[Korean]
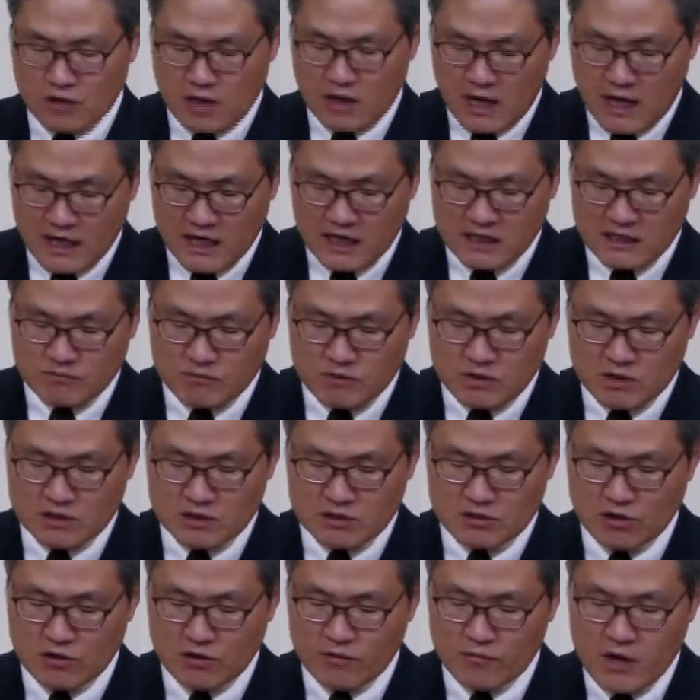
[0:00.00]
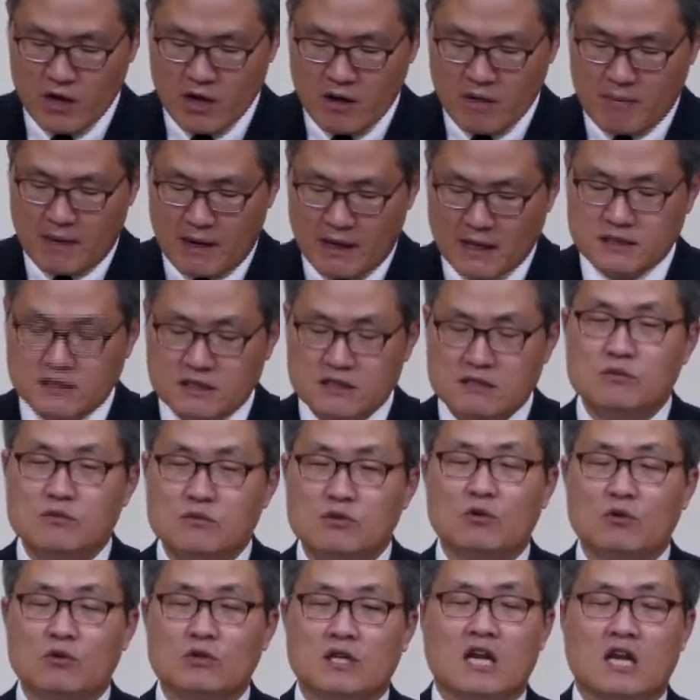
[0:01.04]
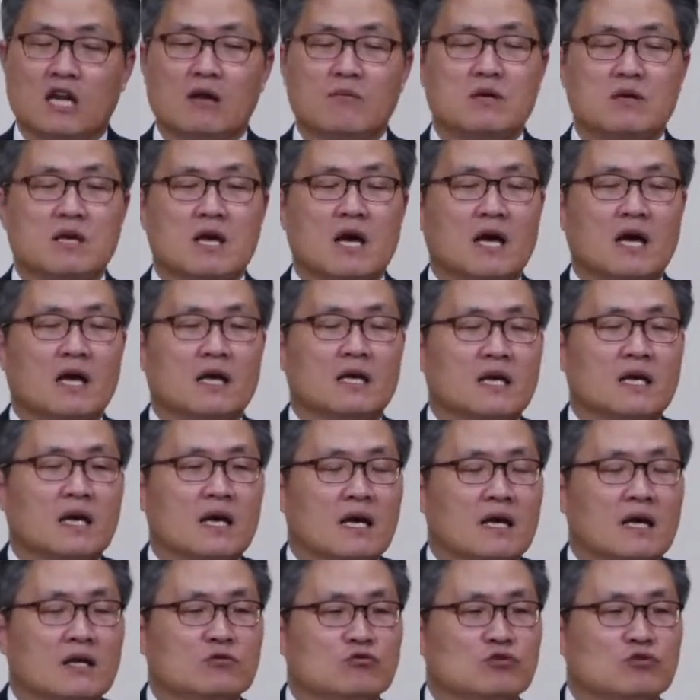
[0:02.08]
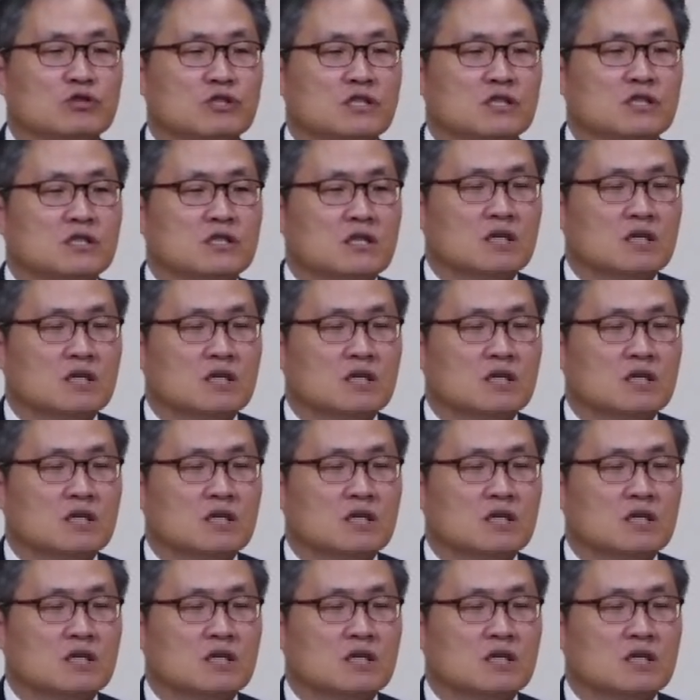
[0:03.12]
하나님께서 말씀으로 예레미야에게 해 주신